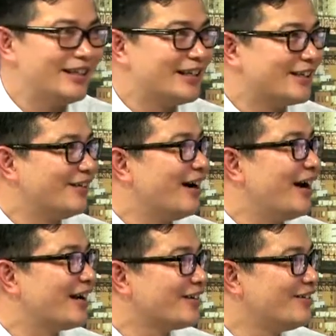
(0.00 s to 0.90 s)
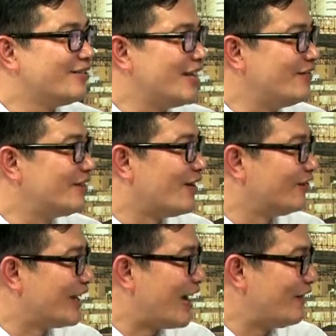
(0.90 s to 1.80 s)
của của nhiễm trùng
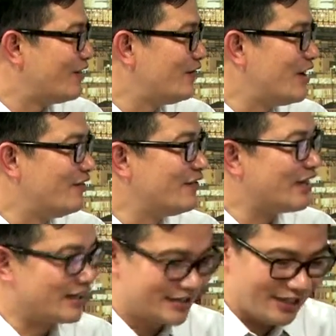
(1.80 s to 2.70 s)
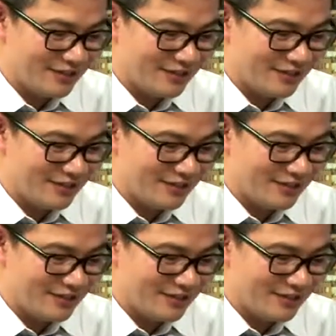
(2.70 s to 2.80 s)
thì ảnh mới bị viêm gan xì